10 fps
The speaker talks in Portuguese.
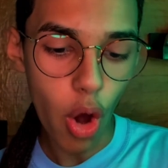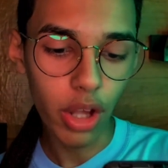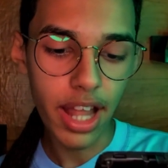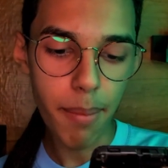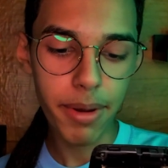Ó,
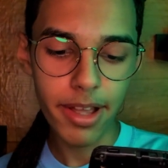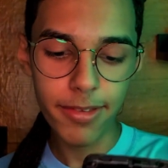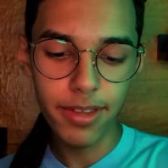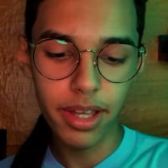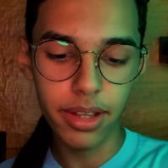oh, dá
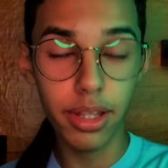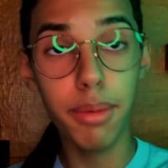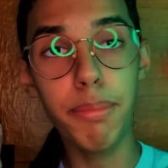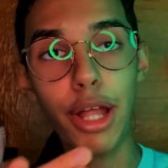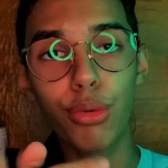
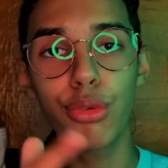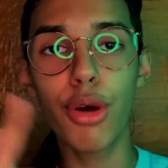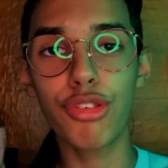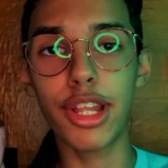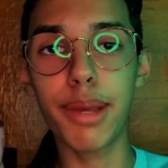presente. tu
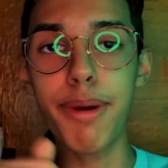não, já dei